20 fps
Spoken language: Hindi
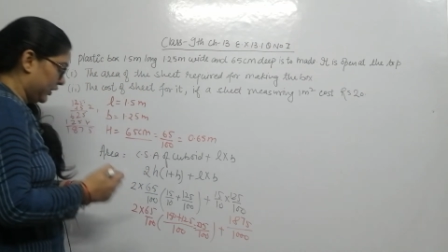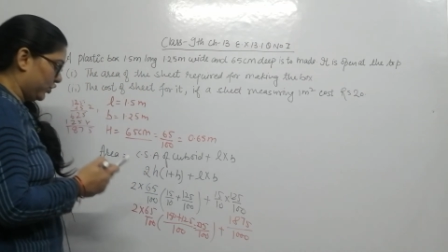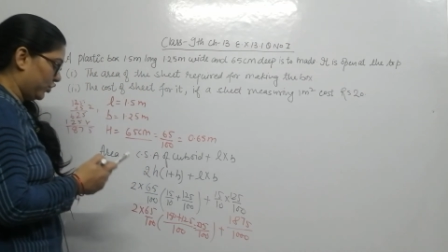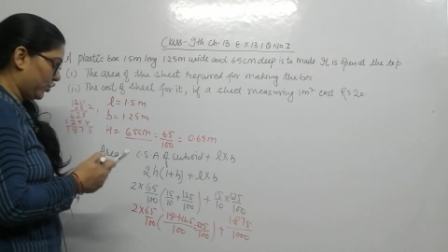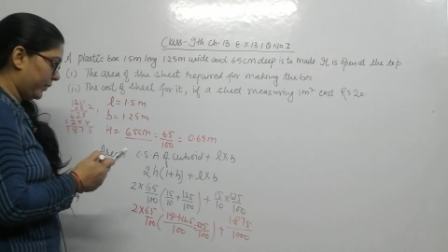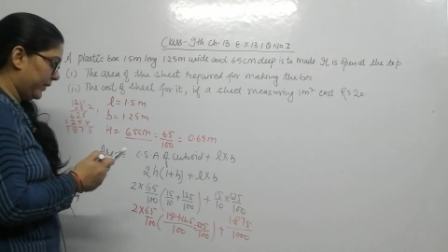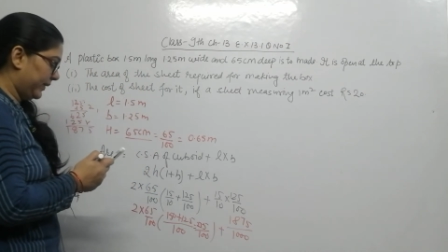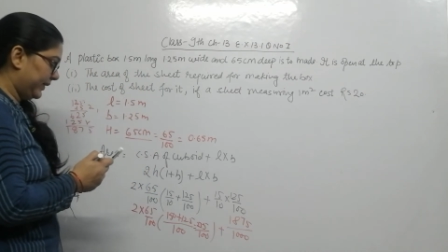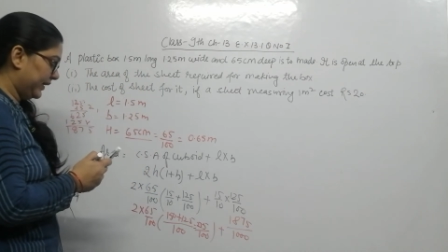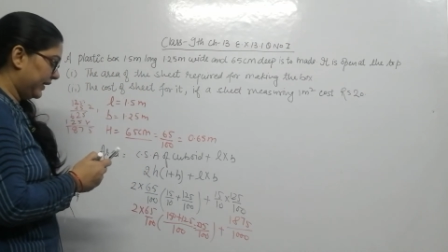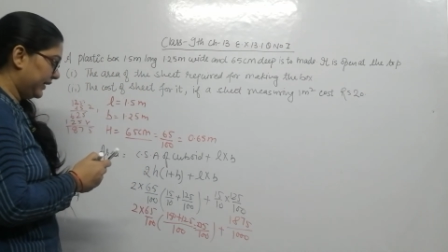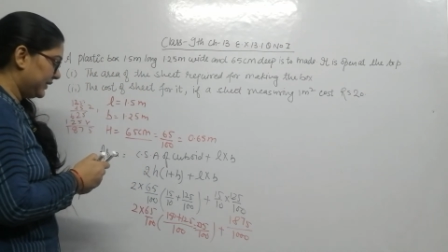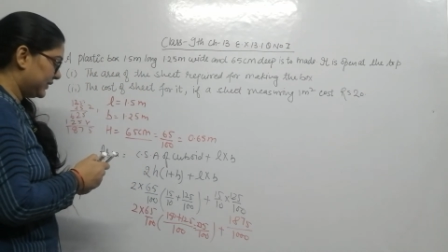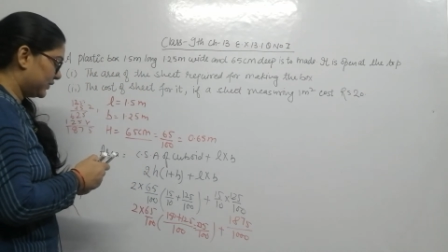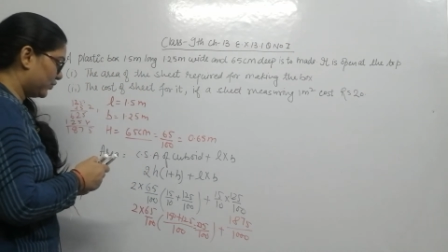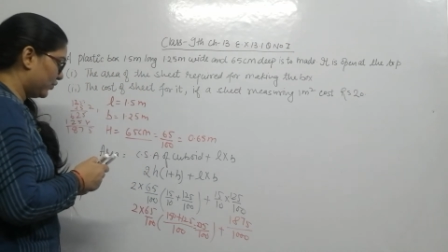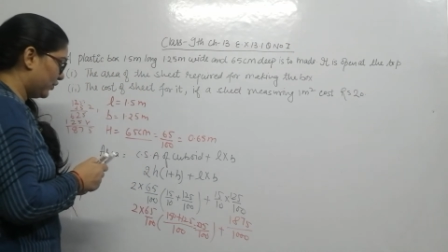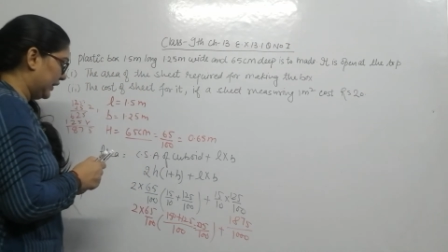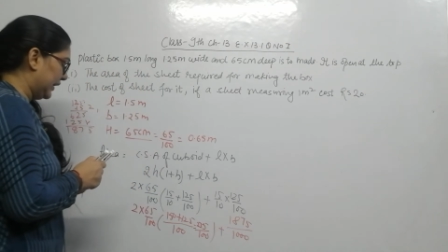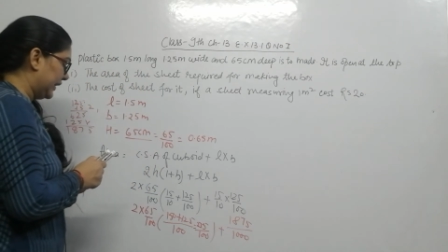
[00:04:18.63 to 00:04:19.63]
तो बेटा
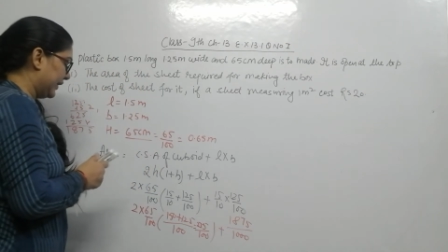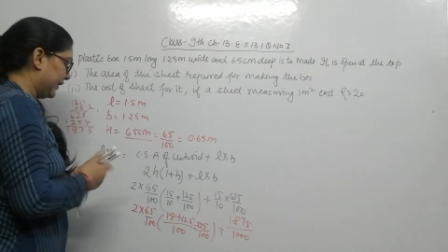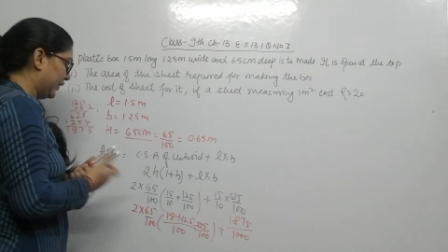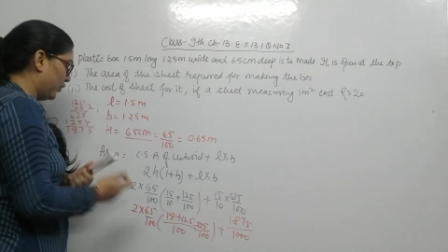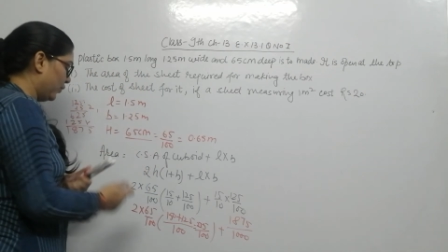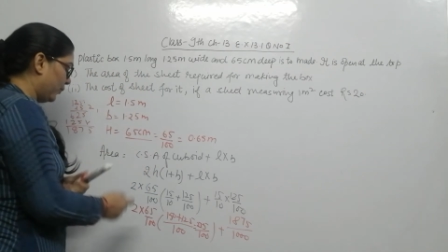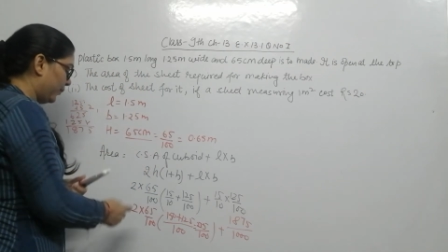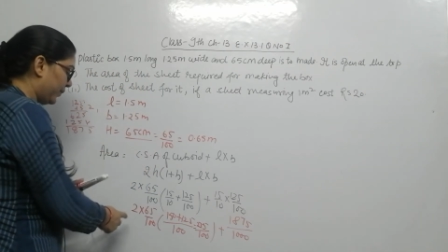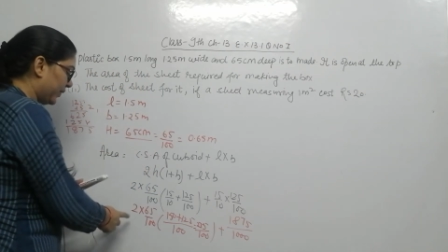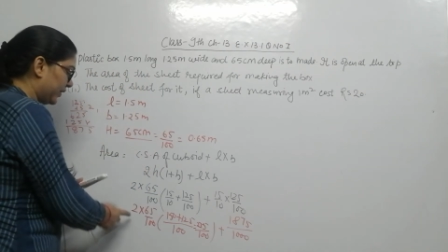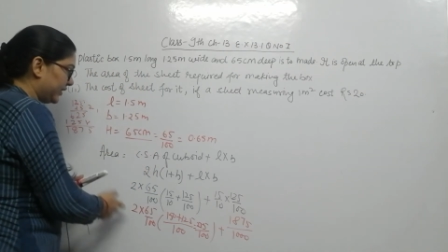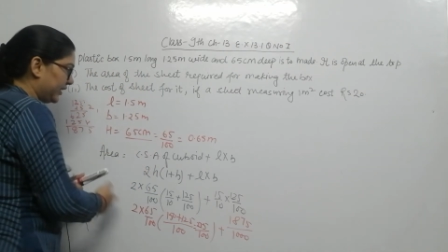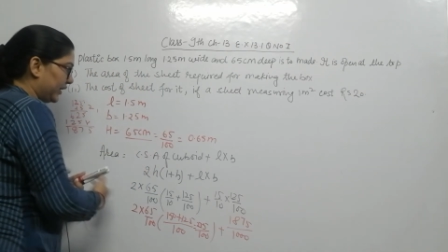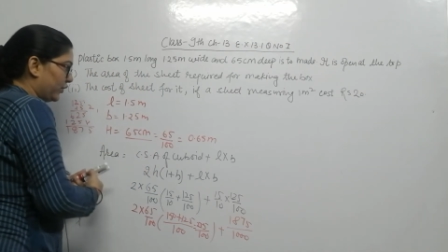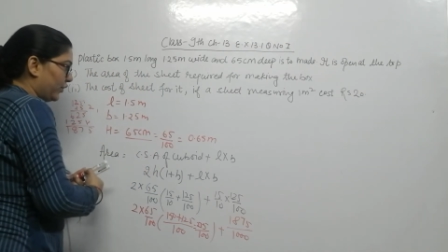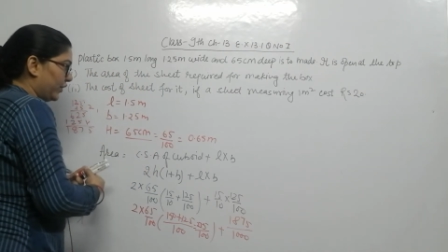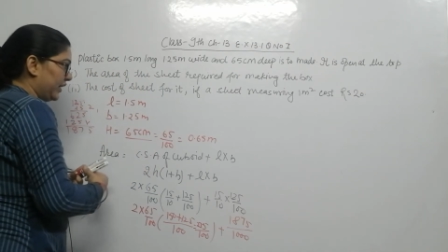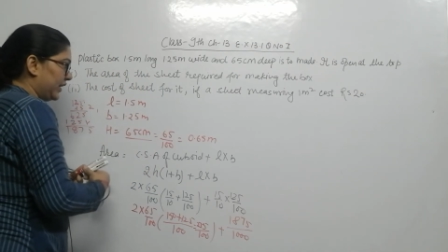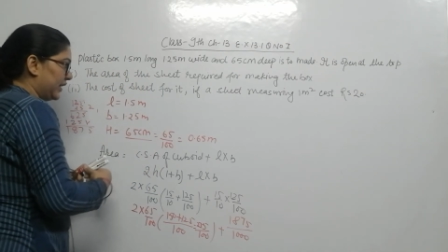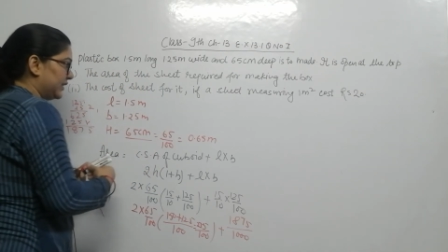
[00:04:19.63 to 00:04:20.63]
इसको लिख रहे ऊपर
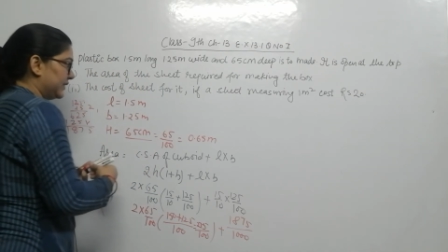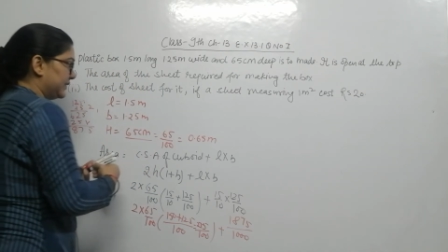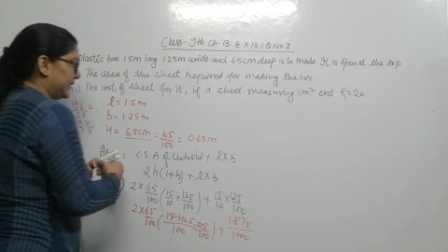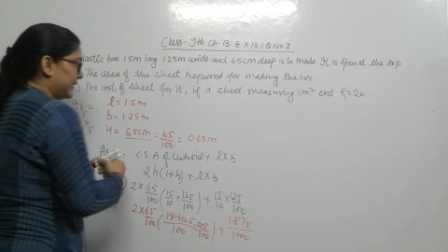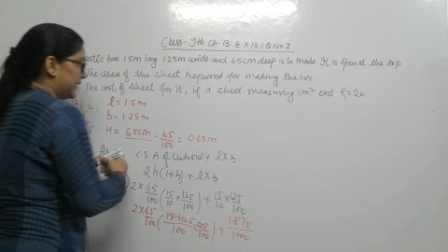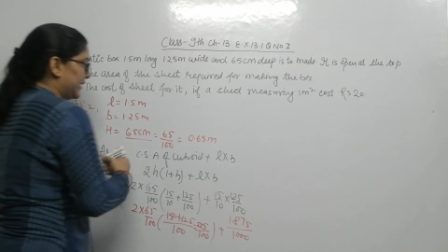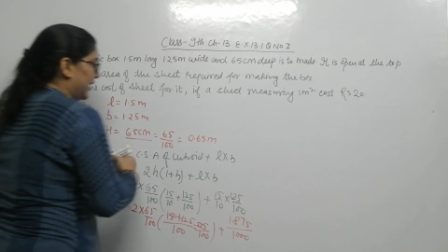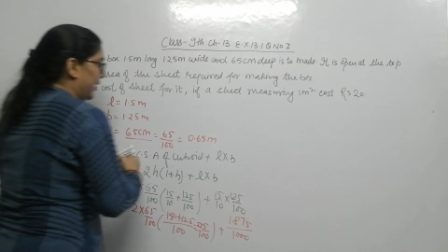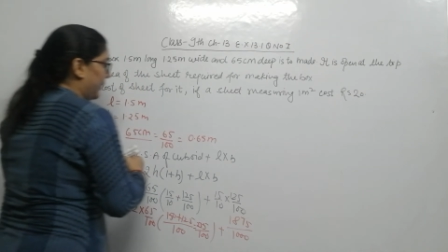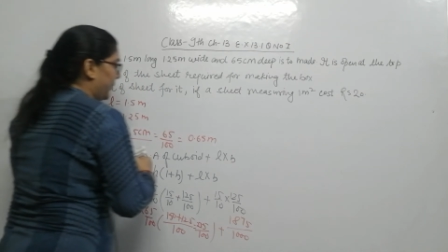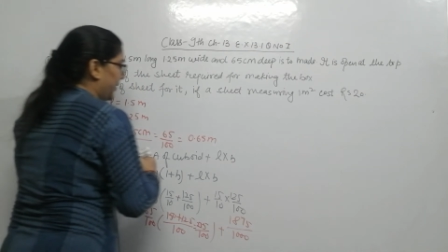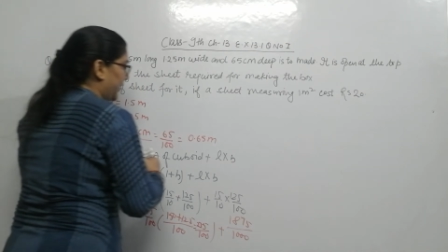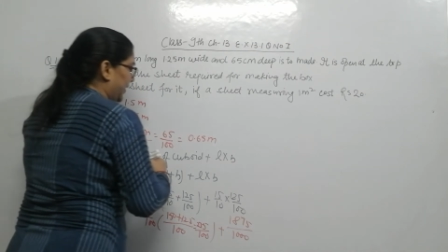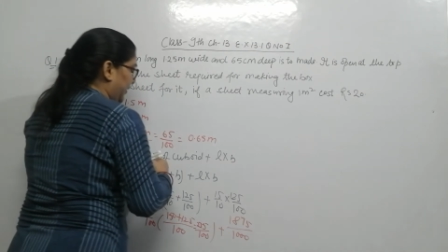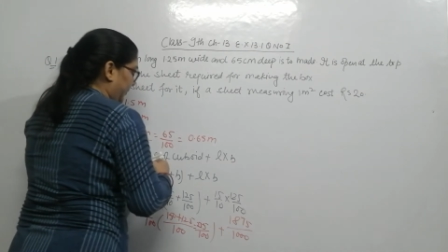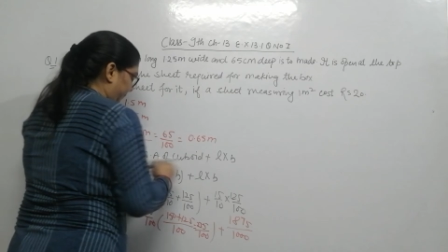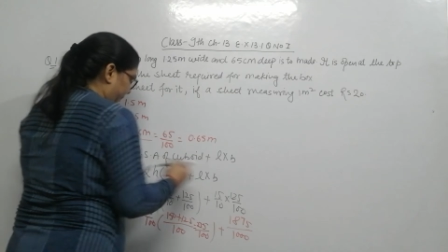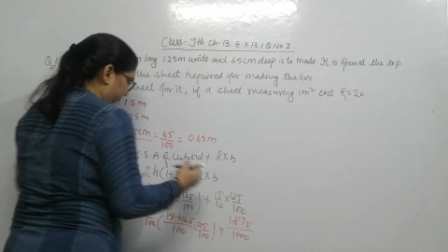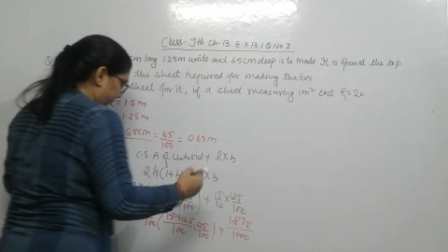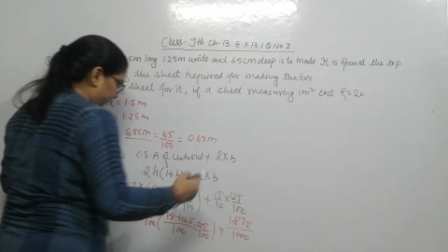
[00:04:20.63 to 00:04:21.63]
देखो यहां से क्या बना